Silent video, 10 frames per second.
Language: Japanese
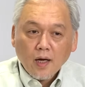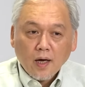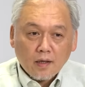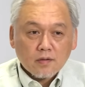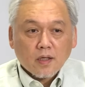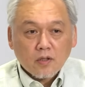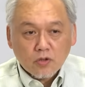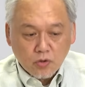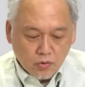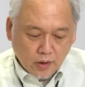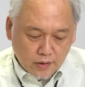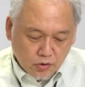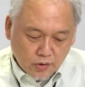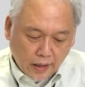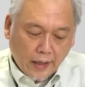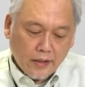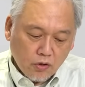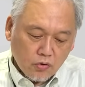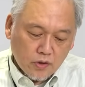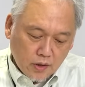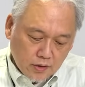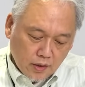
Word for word: あるんだけど、そういうことが一応ないようにです